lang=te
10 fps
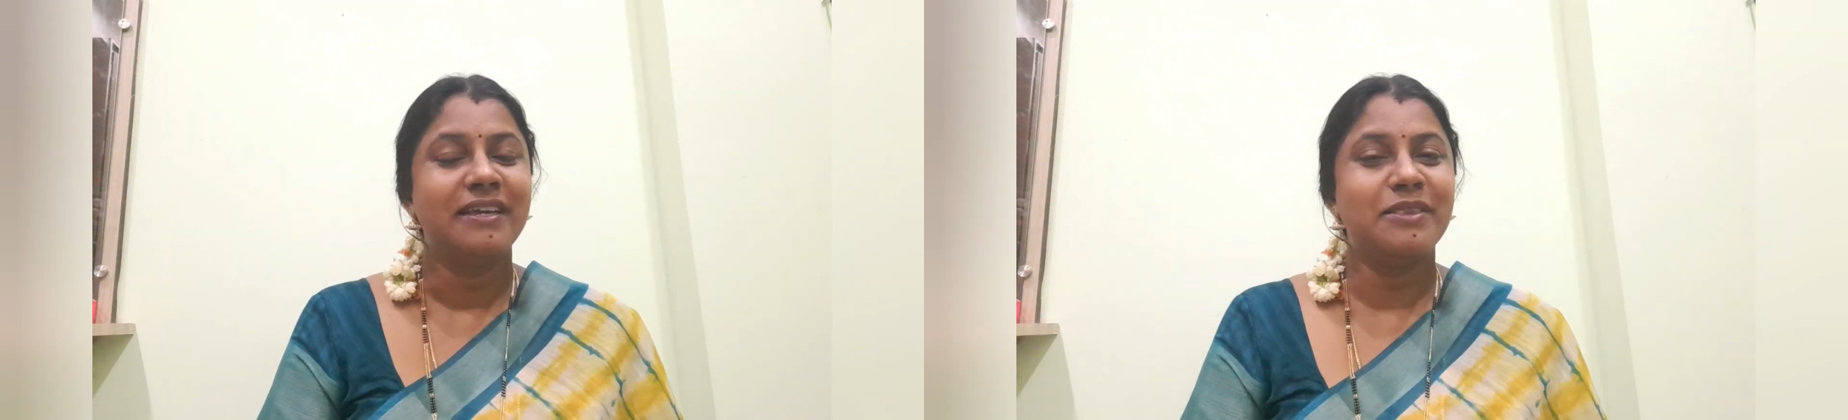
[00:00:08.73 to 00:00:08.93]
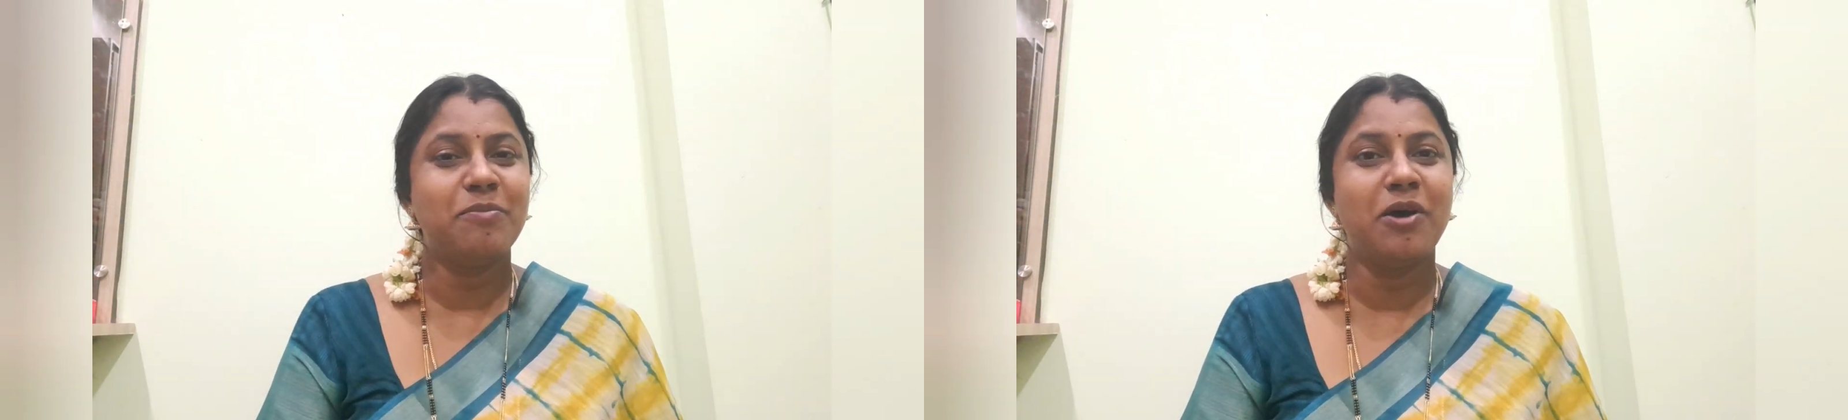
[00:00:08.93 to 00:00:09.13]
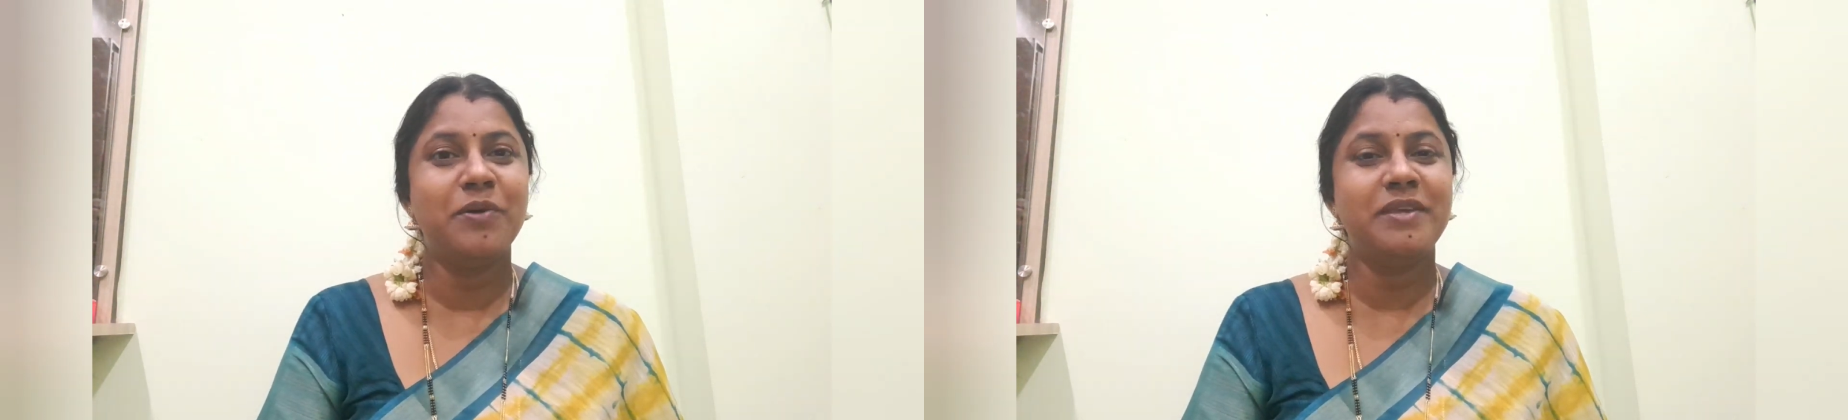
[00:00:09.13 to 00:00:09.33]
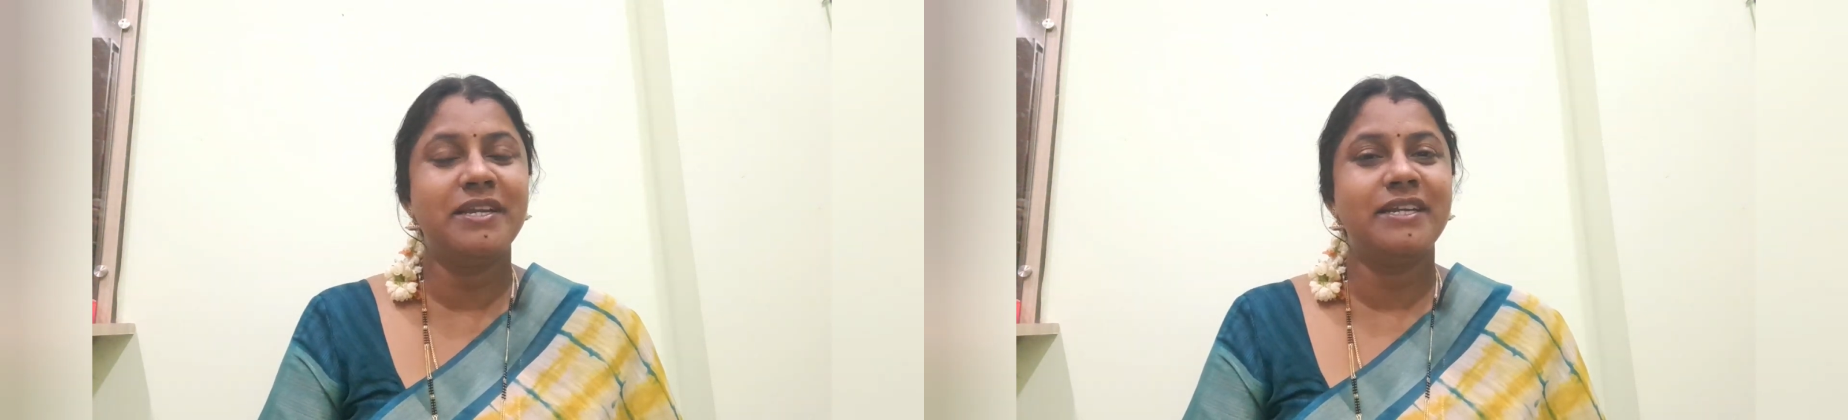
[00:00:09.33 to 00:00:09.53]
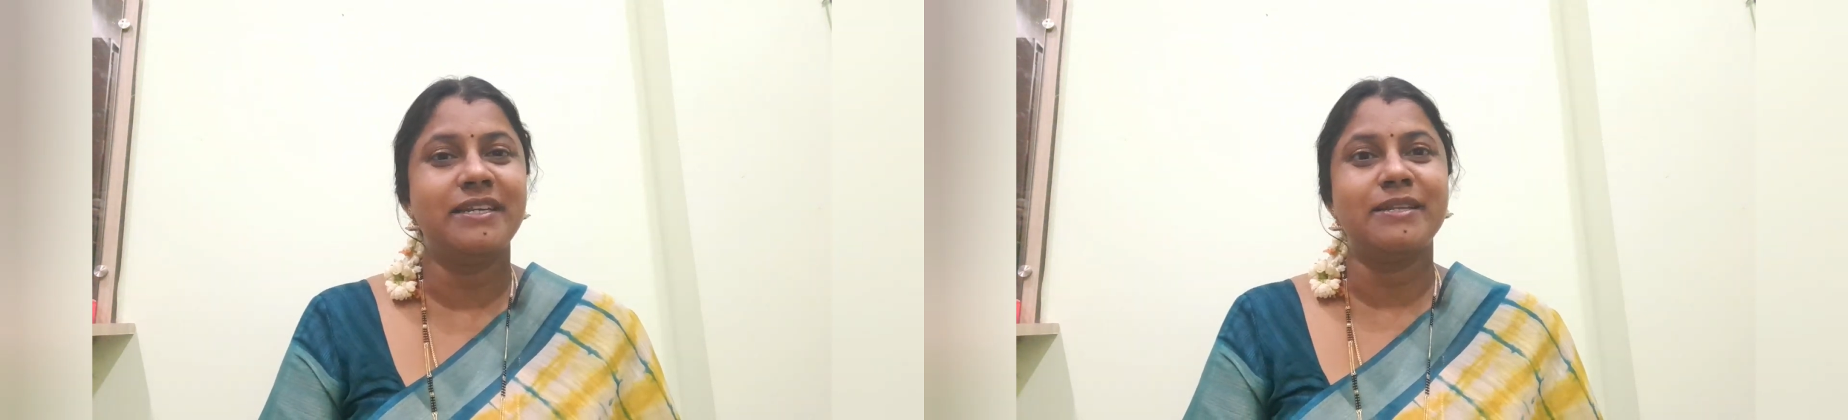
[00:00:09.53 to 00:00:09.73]
ఎంత
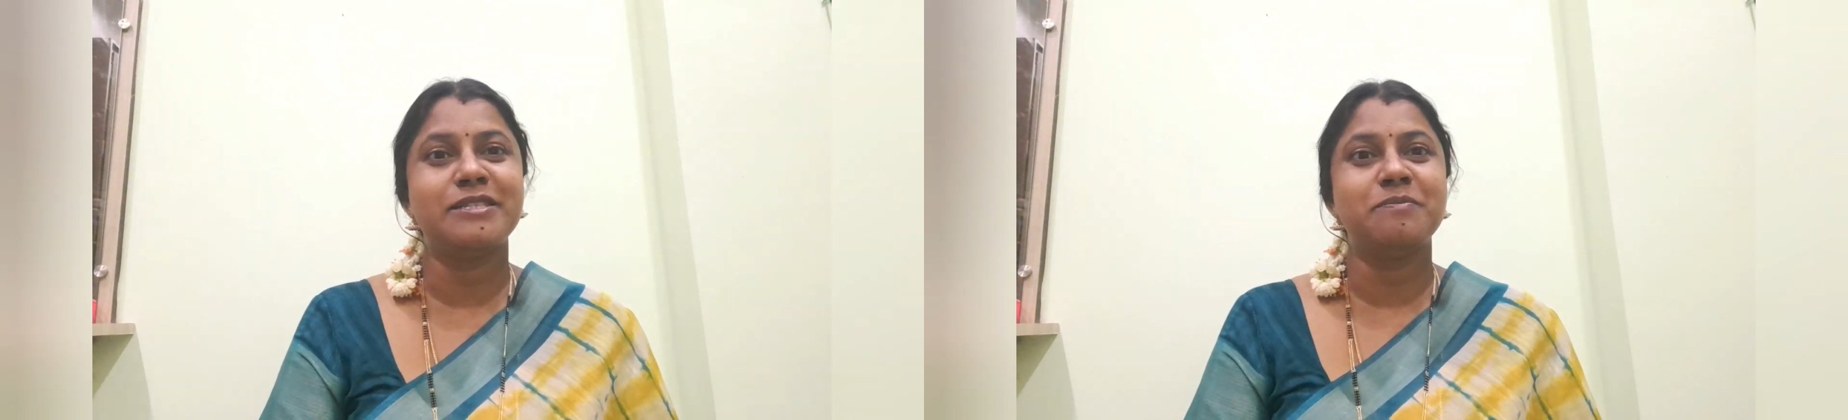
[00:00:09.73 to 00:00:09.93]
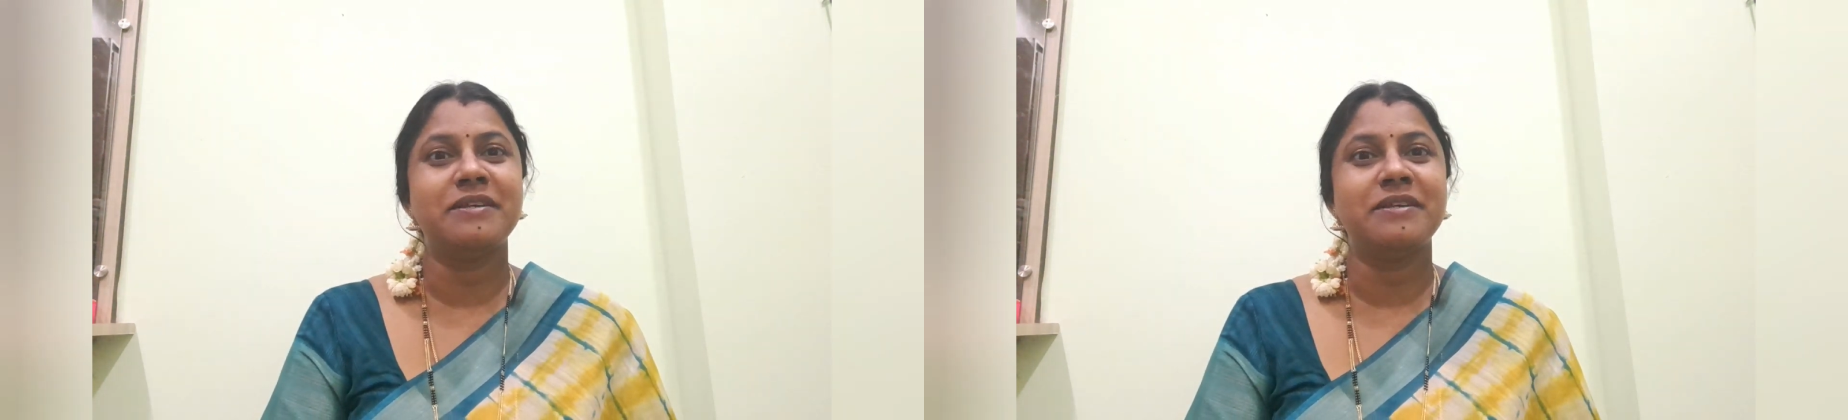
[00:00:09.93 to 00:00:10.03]
బాగుందంటే టెర్రస్